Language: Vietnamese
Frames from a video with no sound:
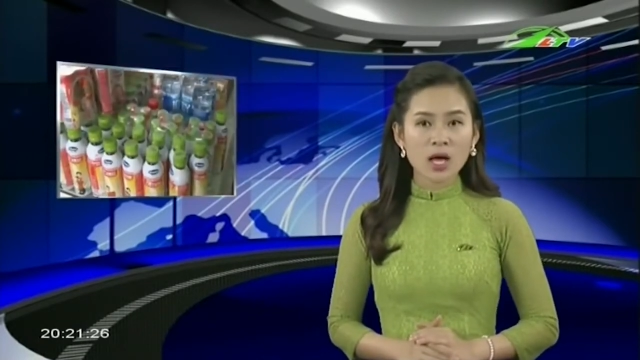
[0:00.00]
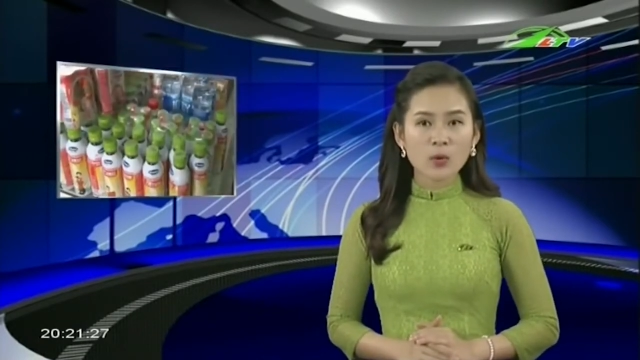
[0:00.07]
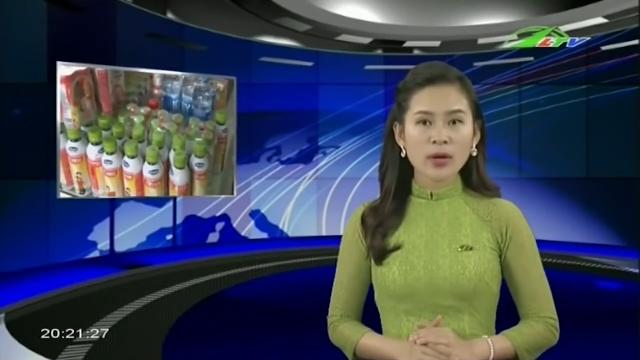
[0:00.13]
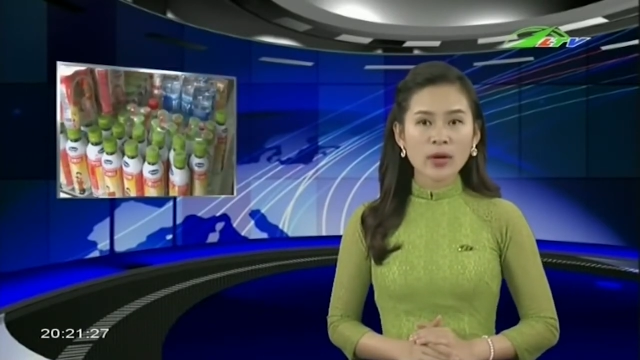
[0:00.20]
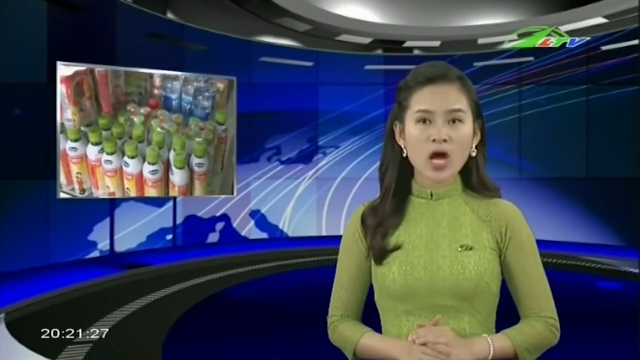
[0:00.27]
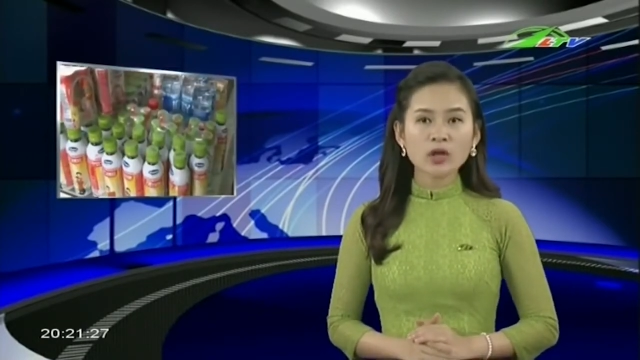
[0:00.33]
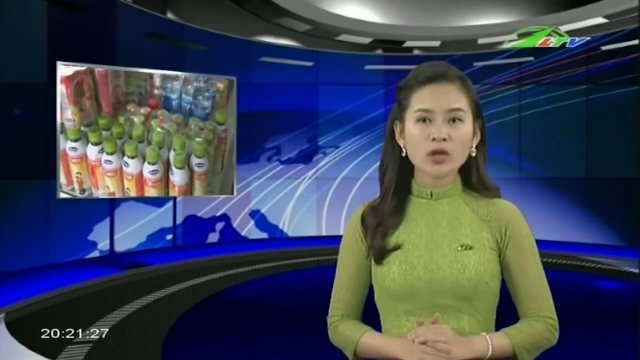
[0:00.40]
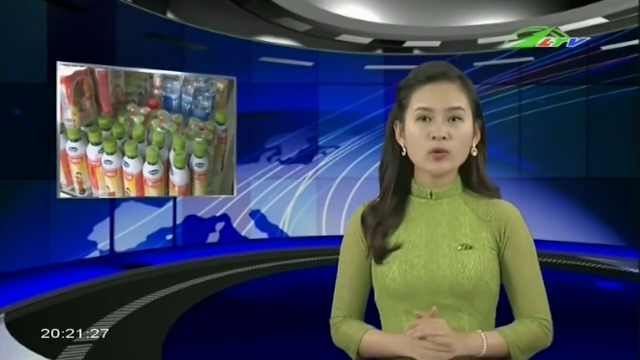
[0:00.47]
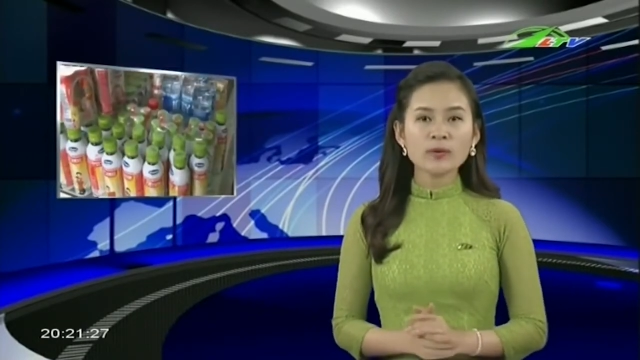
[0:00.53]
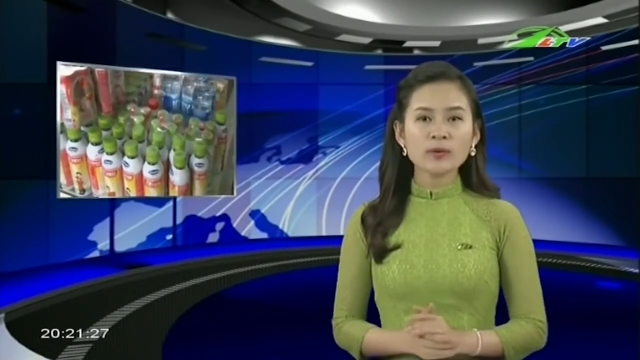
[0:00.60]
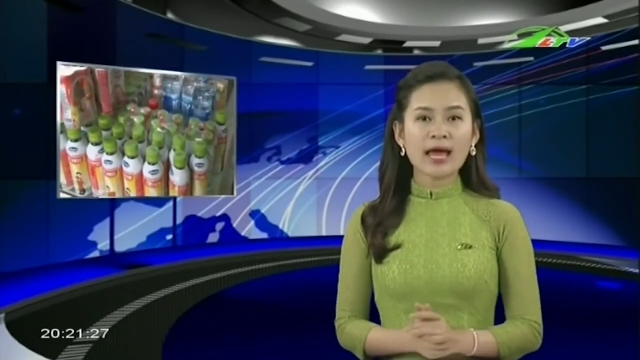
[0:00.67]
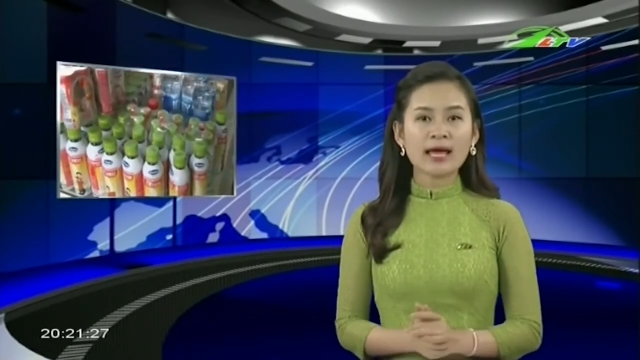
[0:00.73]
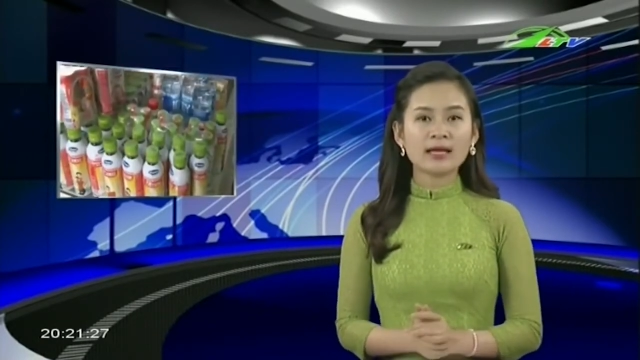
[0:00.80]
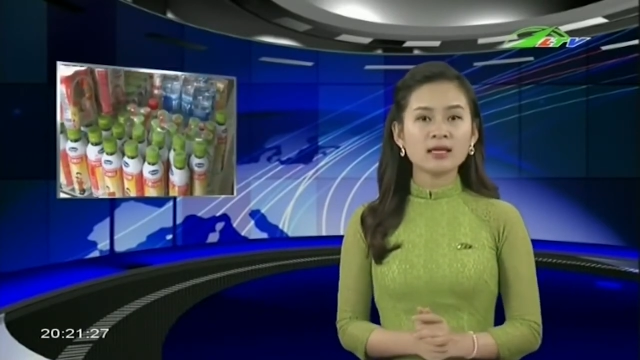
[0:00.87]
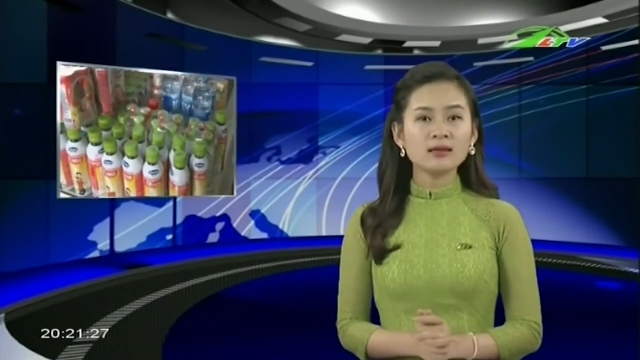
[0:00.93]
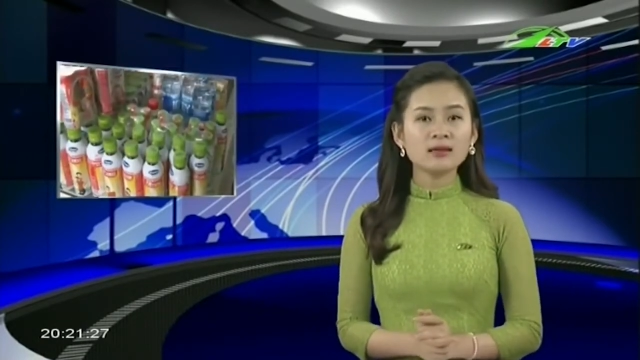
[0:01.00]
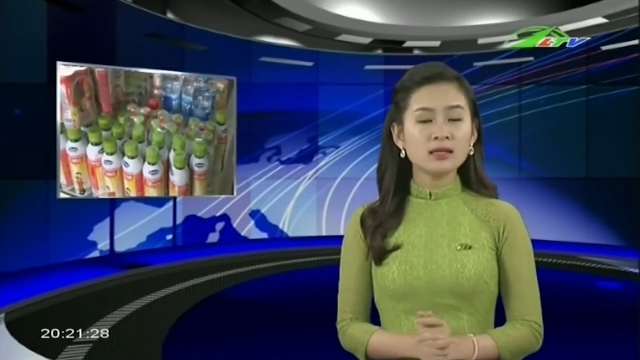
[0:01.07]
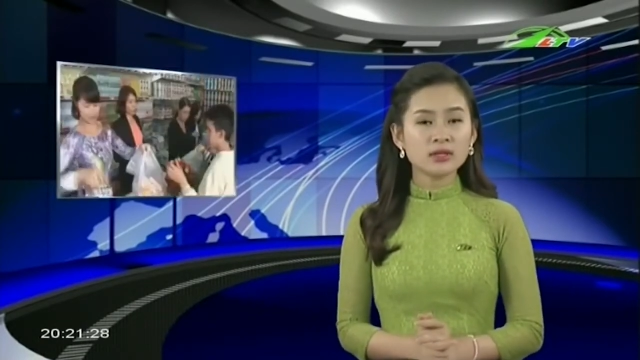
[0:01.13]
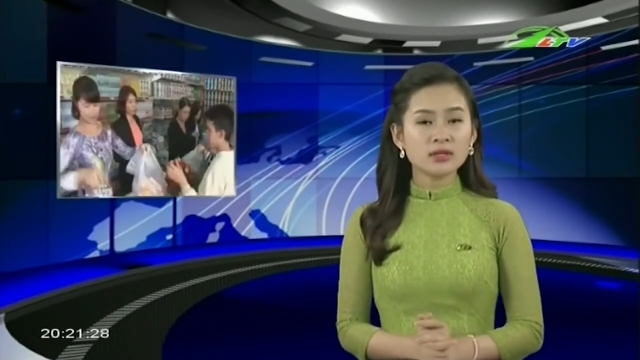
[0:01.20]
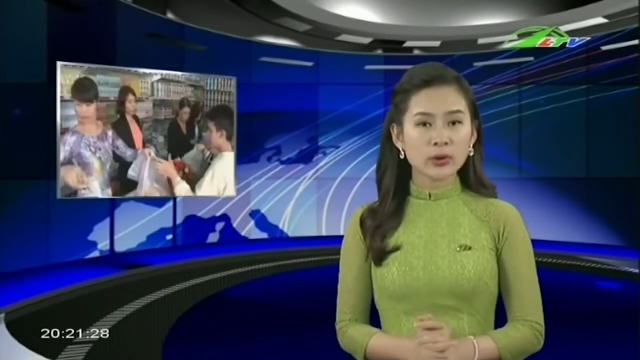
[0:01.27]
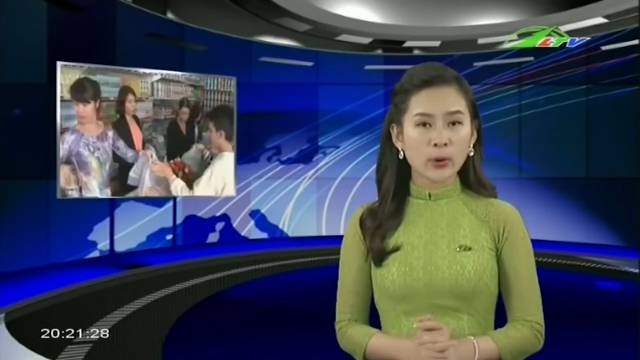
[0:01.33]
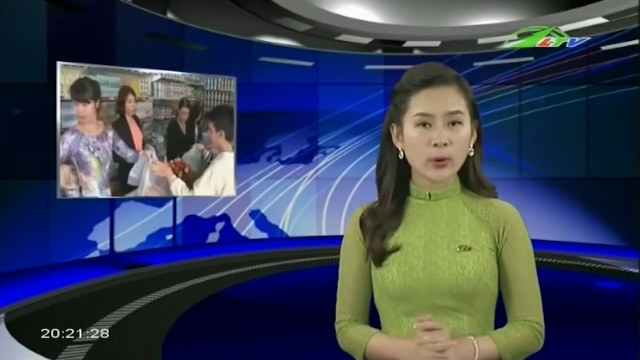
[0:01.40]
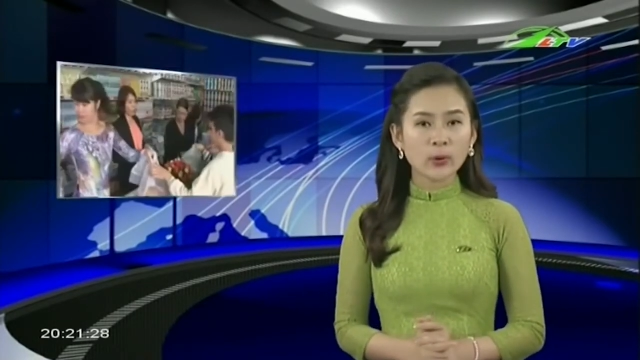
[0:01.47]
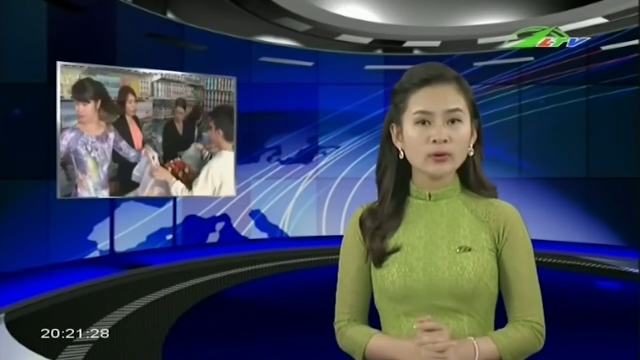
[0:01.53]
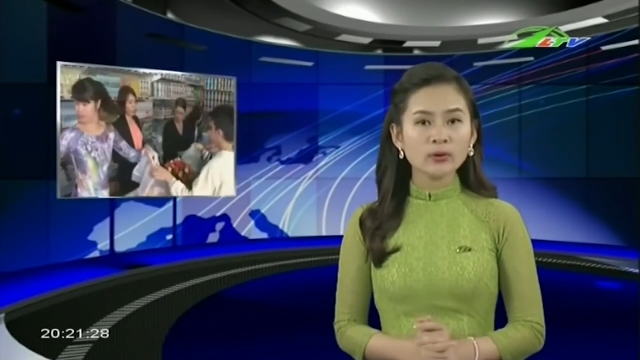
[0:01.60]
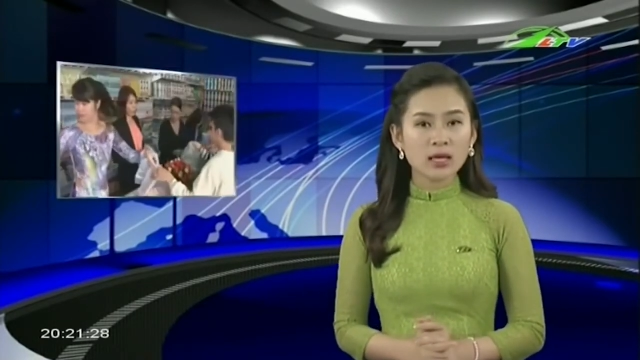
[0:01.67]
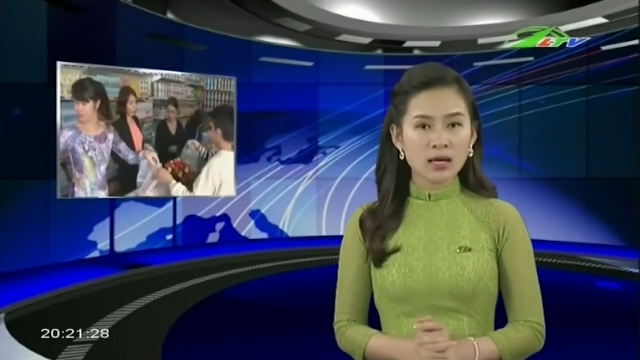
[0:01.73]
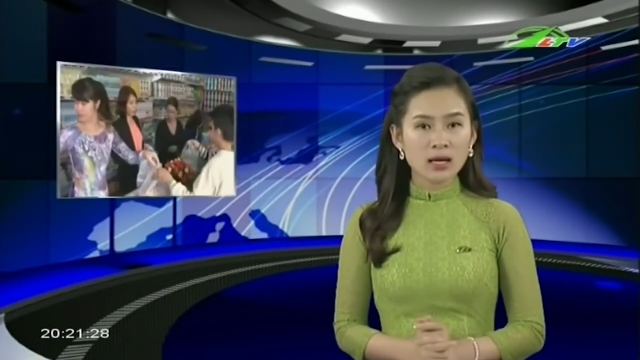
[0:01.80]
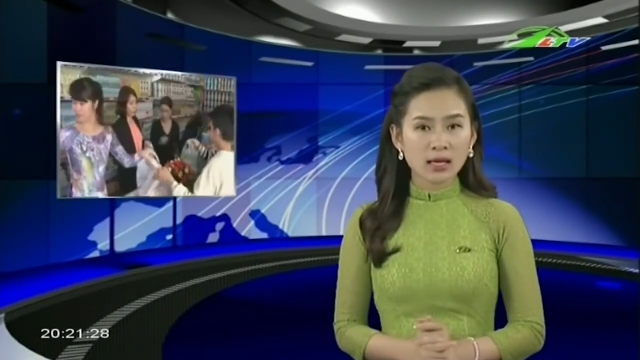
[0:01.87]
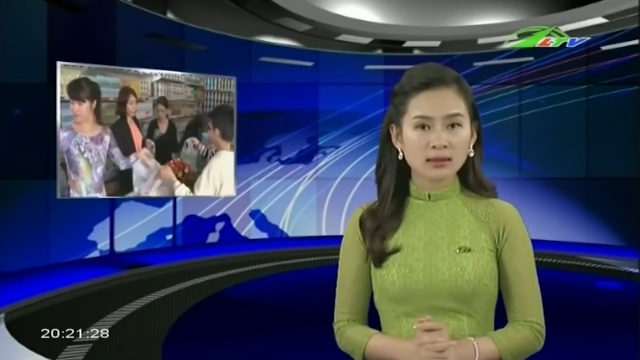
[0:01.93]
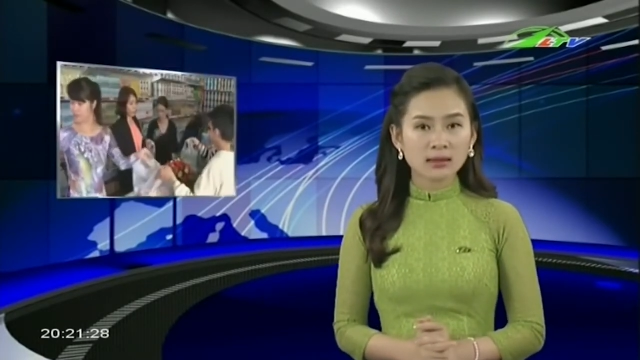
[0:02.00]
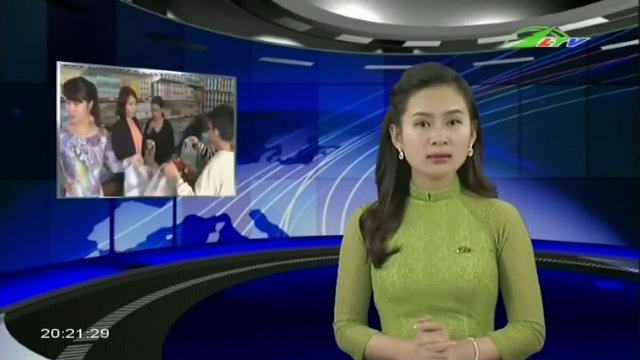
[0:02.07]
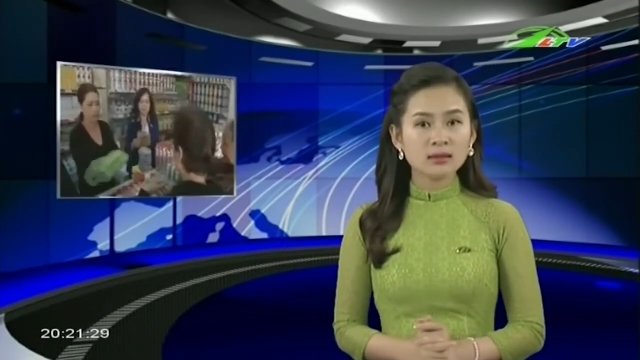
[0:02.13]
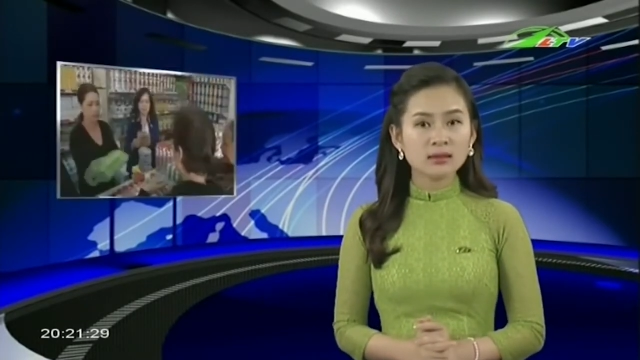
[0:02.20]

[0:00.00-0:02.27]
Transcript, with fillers: qua đó thúc đẩy tính tự chủ, tự lực,